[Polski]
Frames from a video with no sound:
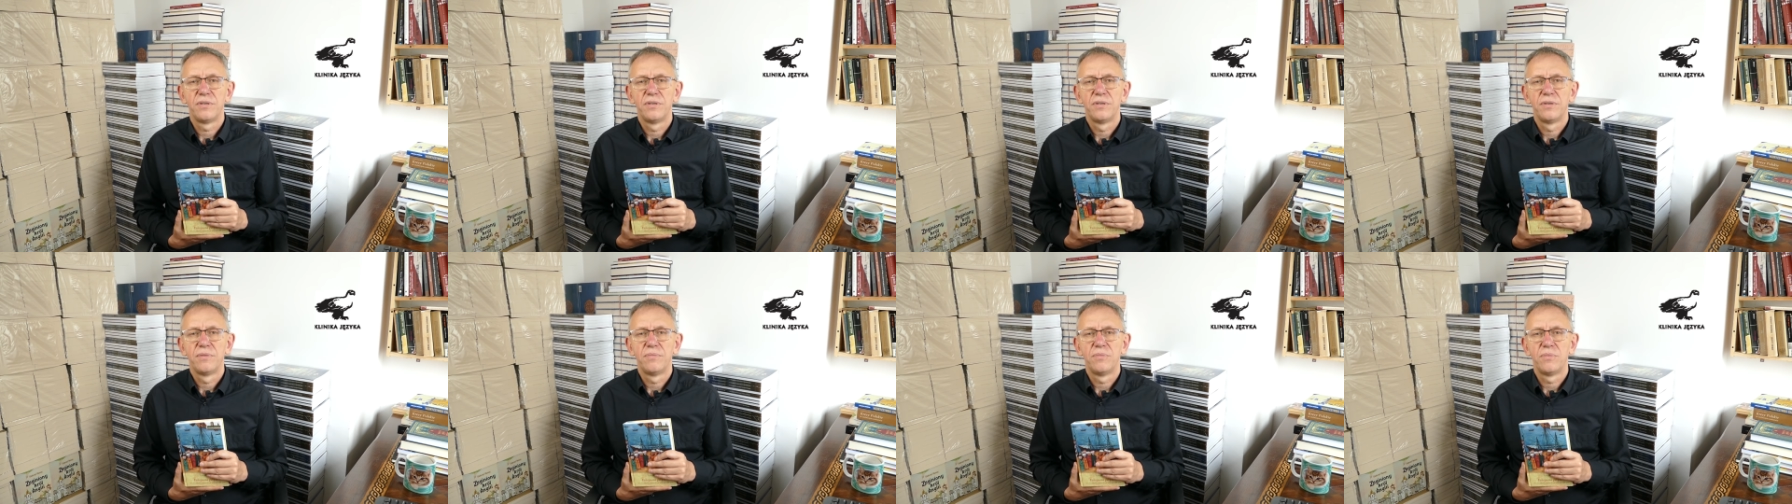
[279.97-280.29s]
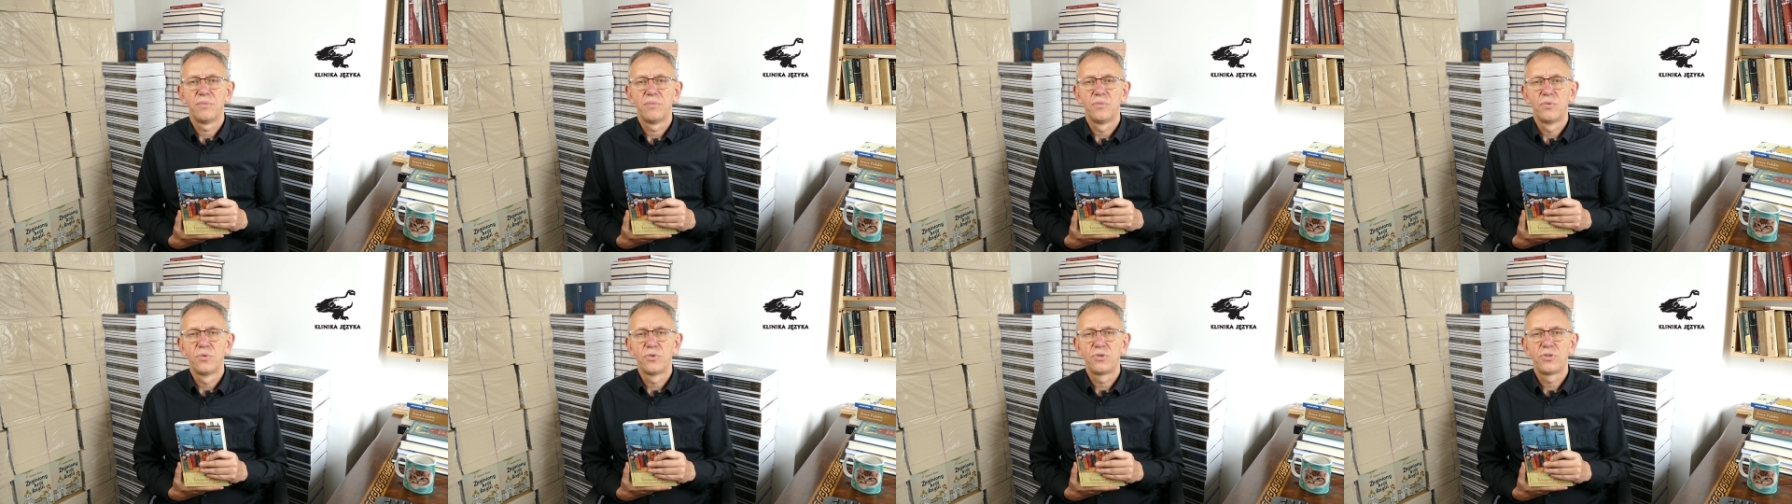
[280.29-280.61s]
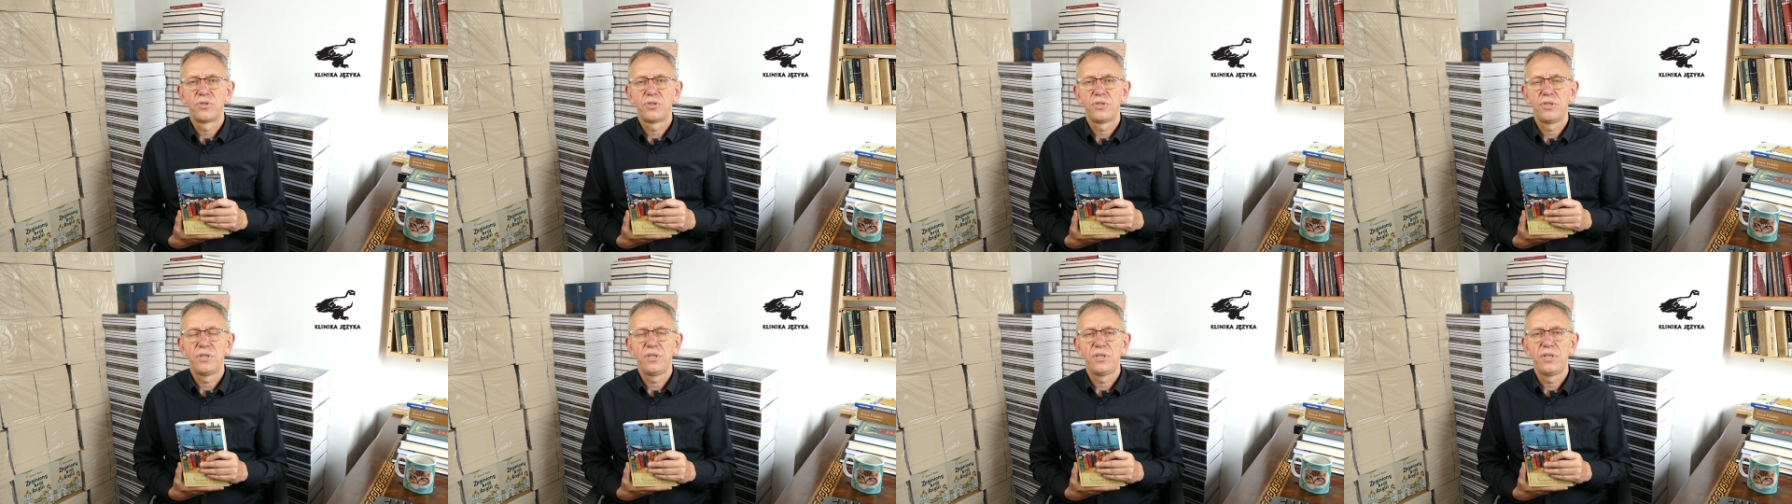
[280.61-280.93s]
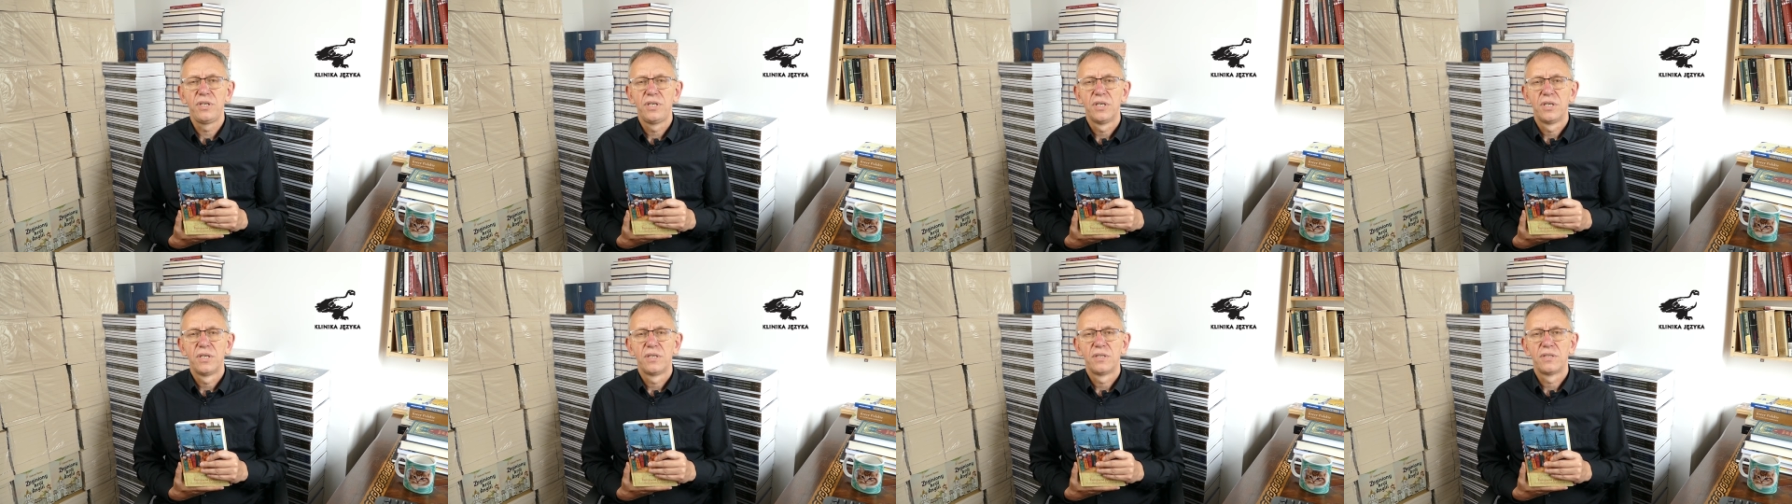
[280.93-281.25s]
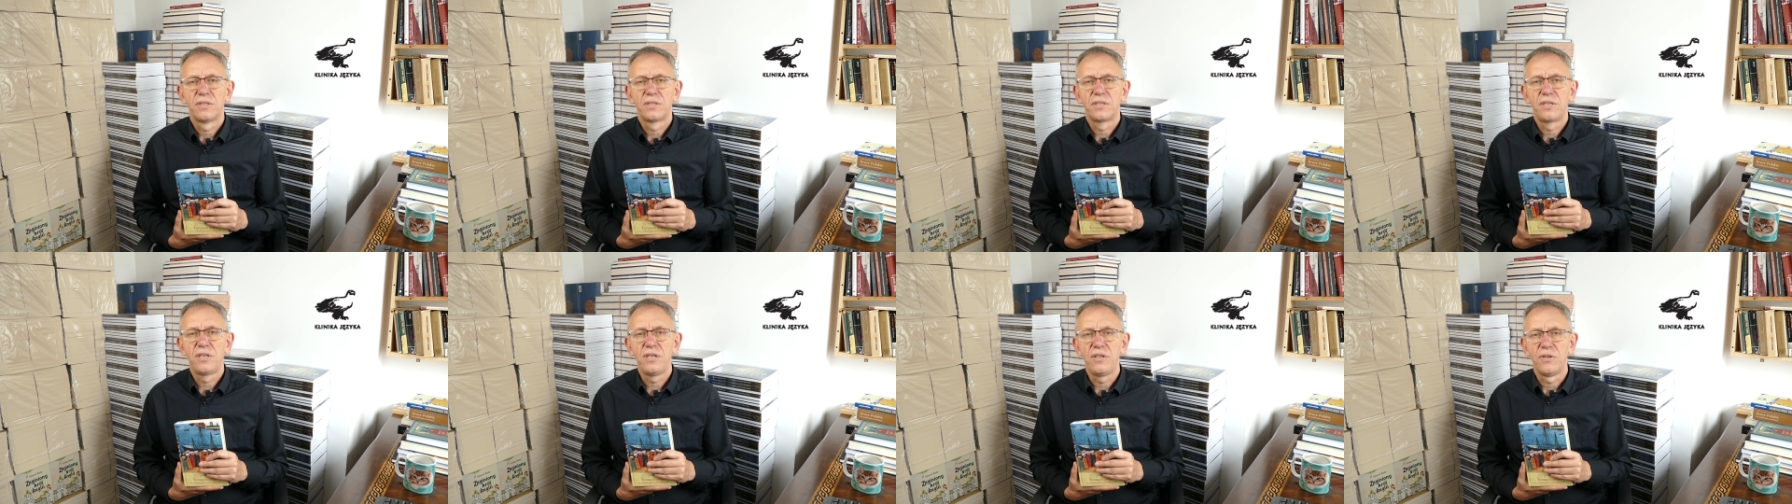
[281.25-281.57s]
e, musi
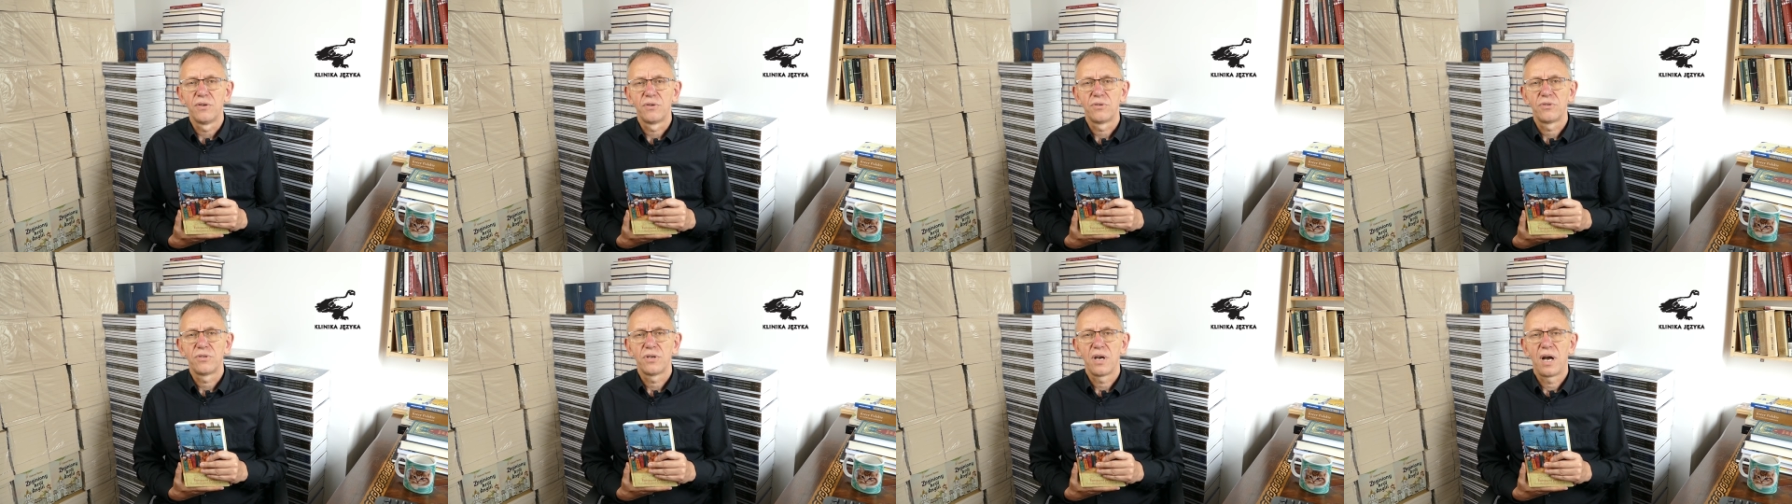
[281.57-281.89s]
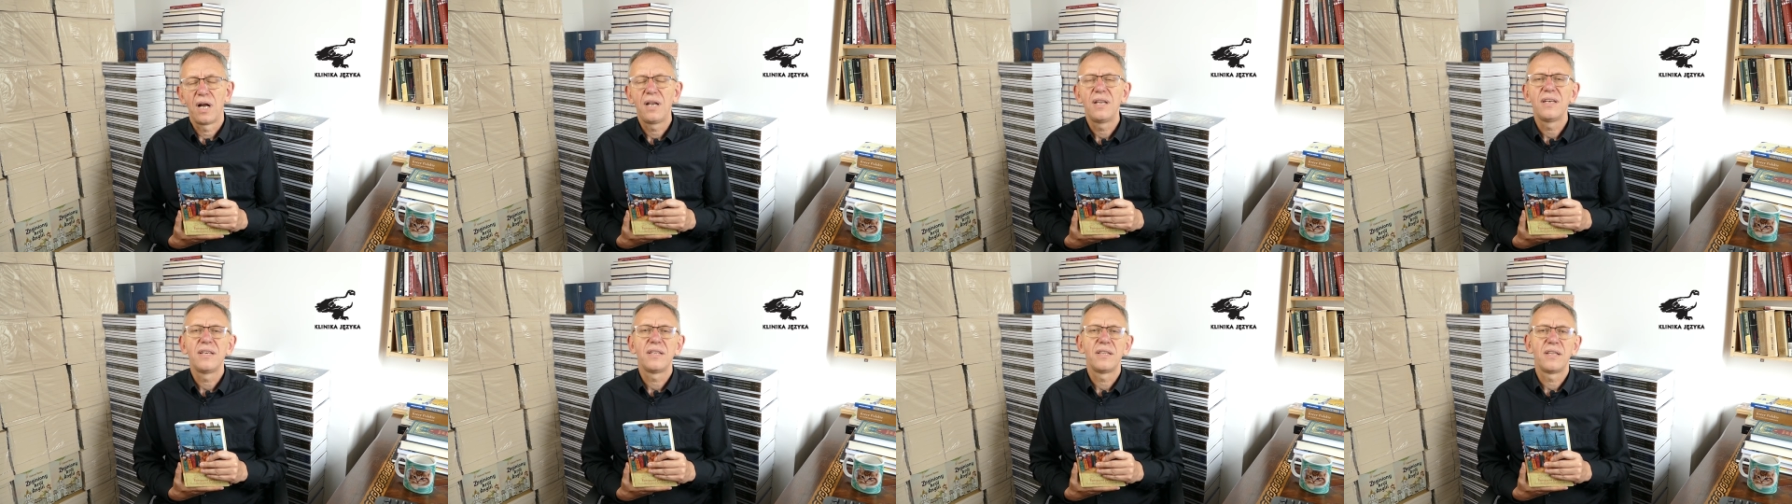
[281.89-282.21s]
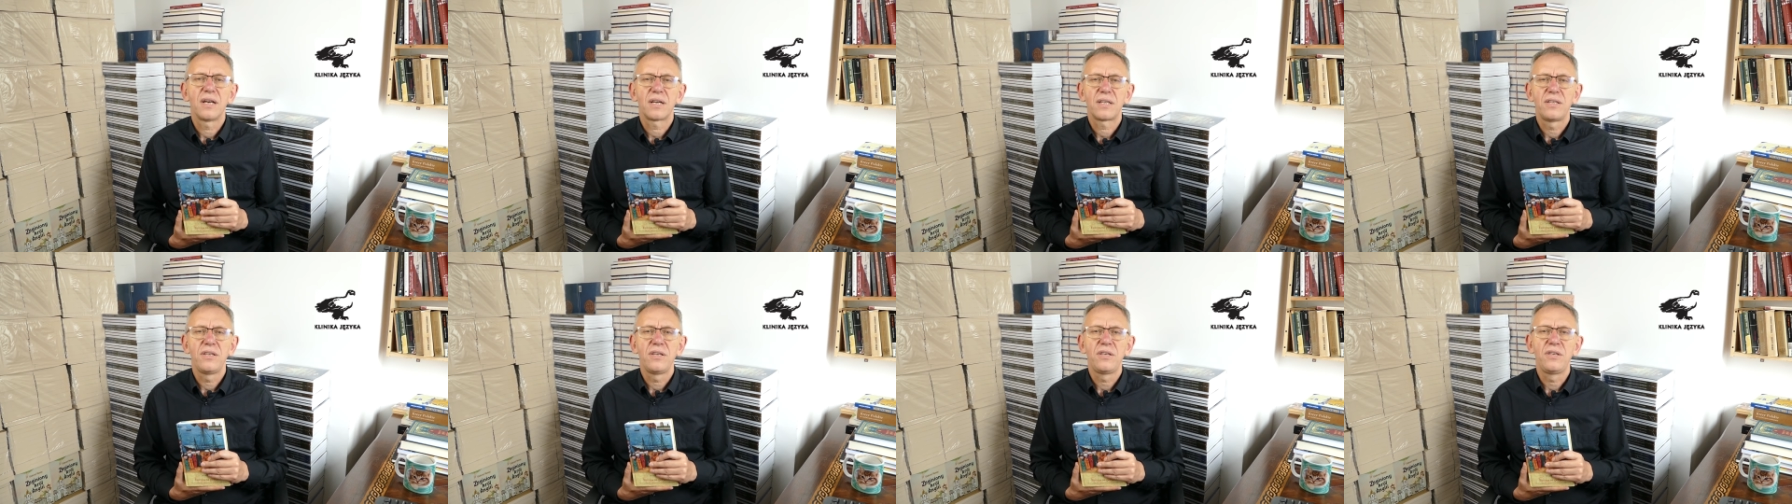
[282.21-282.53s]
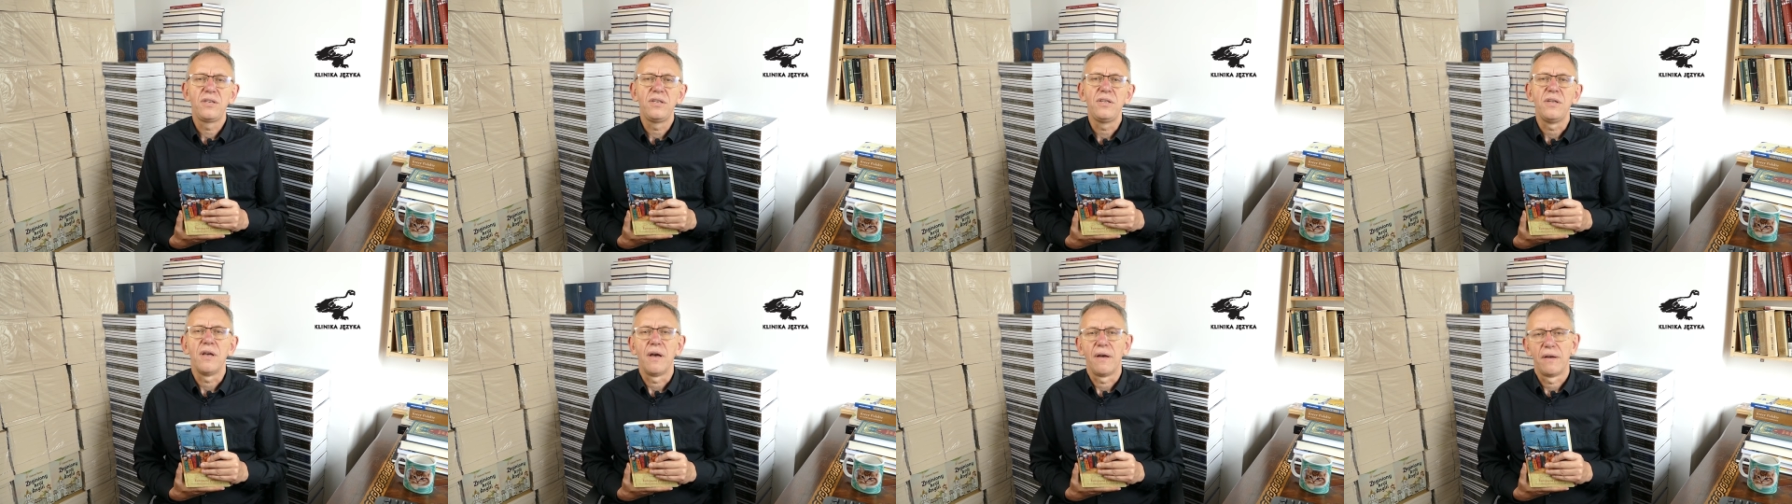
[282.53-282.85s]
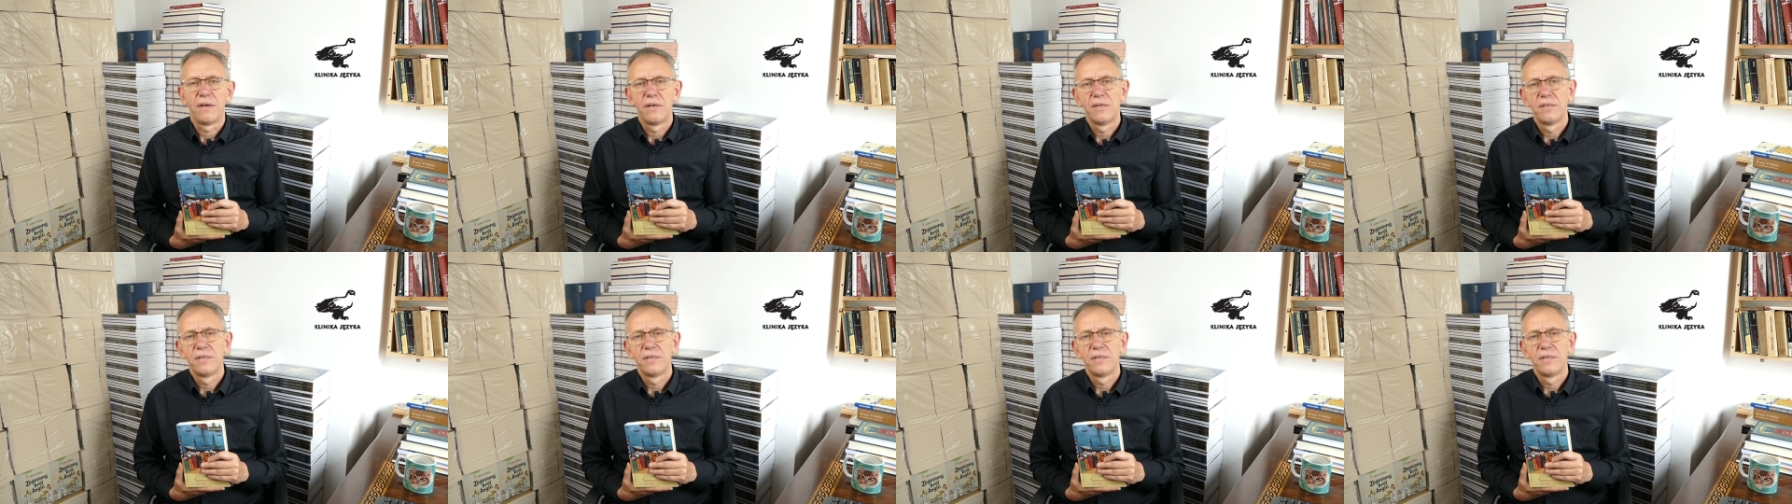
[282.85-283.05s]
zginąć, ale jednak nie ginie.